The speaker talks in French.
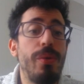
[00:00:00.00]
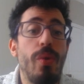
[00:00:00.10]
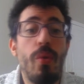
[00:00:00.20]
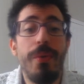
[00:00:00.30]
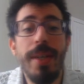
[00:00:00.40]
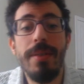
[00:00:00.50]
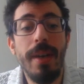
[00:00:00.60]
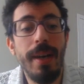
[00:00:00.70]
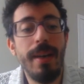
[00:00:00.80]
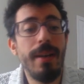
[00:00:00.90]
Goku Freezer LR,
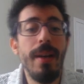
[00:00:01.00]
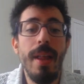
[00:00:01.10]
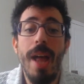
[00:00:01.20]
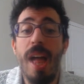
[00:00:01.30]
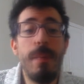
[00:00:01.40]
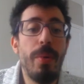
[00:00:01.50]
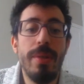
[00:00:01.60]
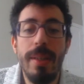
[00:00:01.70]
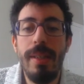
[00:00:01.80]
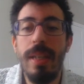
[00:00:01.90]
l'air. Hein. Rien que pour ses
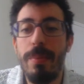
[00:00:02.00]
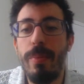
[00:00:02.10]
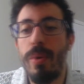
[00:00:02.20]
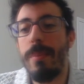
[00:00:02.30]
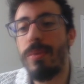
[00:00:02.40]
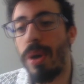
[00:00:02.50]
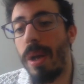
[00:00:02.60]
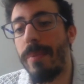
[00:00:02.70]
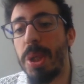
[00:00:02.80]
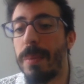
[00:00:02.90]
dégâts pour la, sur la
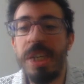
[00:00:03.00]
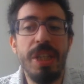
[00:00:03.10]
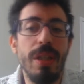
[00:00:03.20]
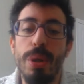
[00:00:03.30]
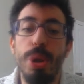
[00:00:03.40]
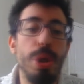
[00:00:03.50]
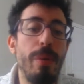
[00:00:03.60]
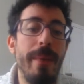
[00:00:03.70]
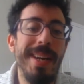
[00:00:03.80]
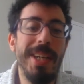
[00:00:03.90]
Punch Machine, je le
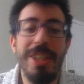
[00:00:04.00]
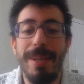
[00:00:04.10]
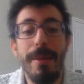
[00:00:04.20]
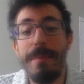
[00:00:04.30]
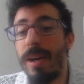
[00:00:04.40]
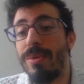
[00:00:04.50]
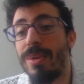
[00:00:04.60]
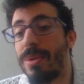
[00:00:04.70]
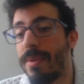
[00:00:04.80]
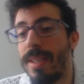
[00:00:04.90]
mets là. Je tiens même pas compte de
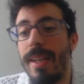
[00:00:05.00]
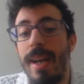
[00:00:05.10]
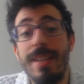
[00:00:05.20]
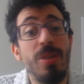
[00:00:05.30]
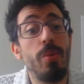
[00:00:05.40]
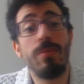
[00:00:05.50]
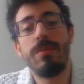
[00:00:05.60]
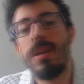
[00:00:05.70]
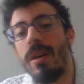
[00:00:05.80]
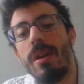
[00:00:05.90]
son ZLR, sinon
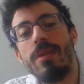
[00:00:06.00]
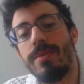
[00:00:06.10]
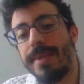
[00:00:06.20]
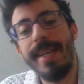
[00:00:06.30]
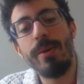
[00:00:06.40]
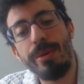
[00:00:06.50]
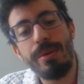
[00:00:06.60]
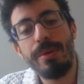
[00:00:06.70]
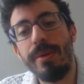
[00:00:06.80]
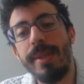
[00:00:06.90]
ce serait au-dessus
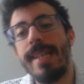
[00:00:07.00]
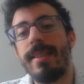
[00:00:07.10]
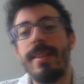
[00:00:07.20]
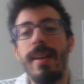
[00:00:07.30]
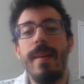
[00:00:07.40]
de Gotesque.